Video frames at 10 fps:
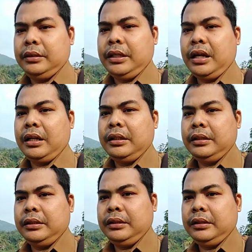yang
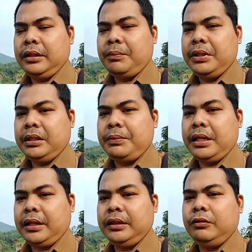ngambil
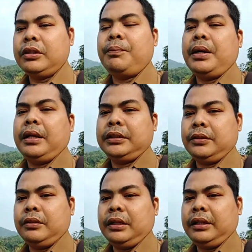kebijakan itu kepala
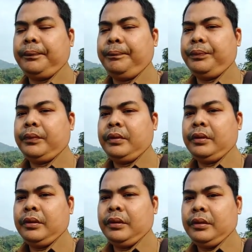sekolah
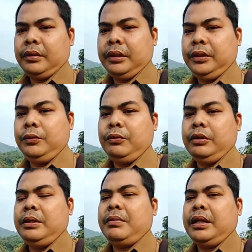
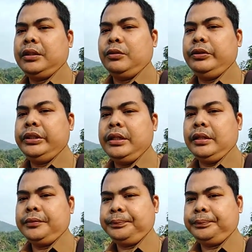itu gimana solusinya